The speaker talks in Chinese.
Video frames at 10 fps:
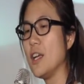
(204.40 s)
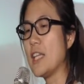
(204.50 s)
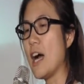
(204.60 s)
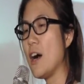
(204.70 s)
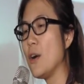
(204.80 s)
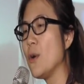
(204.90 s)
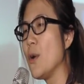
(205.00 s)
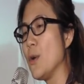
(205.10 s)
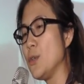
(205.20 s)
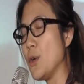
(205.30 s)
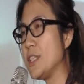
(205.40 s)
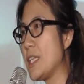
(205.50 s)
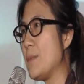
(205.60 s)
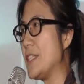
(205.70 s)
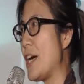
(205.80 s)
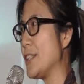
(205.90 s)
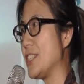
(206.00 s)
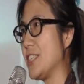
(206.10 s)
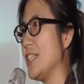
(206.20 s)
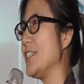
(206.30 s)
然后有一些比较
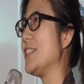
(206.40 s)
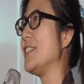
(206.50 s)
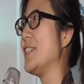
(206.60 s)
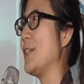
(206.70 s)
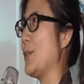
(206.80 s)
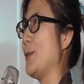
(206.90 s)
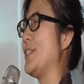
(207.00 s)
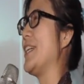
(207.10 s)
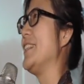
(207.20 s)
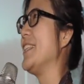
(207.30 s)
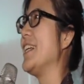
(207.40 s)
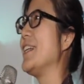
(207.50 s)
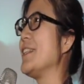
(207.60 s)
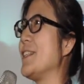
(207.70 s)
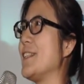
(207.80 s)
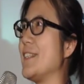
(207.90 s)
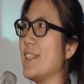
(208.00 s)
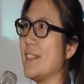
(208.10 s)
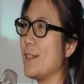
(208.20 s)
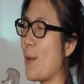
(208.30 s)
奢侈的、有钱的
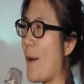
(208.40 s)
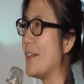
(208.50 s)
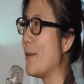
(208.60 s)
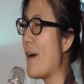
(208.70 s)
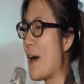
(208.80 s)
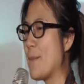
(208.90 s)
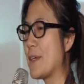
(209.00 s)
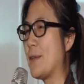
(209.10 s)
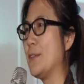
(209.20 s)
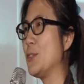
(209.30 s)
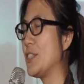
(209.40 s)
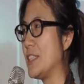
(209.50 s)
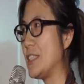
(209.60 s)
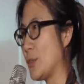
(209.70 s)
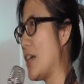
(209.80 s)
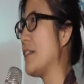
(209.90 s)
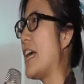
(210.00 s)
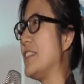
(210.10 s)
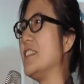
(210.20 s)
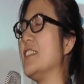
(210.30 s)
的团的话，他们可能就只走到
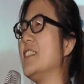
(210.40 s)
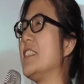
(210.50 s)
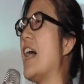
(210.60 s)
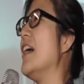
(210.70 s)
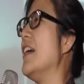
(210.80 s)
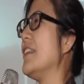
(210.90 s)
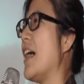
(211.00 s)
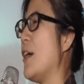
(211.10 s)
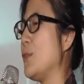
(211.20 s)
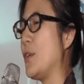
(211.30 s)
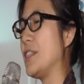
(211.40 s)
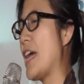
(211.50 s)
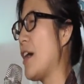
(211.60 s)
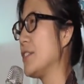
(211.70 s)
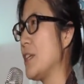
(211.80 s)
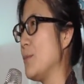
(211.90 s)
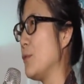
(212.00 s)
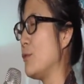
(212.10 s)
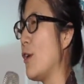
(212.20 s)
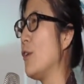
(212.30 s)
南池市场，然后远眺圣
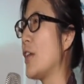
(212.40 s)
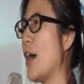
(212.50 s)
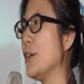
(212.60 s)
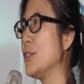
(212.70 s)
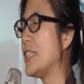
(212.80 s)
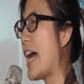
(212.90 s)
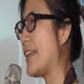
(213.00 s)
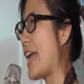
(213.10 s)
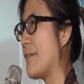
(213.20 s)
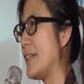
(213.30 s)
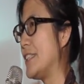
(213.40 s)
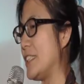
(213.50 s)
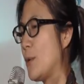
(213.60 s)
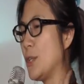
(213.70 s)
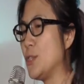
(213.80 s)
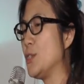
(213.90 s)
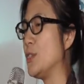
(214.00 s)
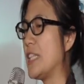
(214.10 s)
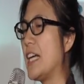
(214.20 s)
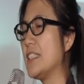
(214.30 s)
母峰，然后就再搭飞机回
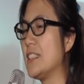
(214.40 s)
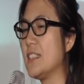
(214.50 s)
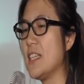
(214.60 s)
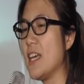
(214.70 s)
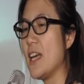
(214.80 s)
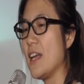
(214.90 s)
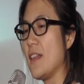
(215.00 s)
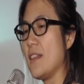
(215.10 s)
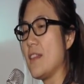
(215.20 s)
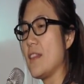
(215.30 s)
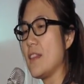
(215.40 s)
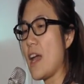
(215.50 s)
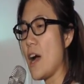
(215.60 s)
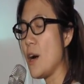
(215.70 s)
去这样子。然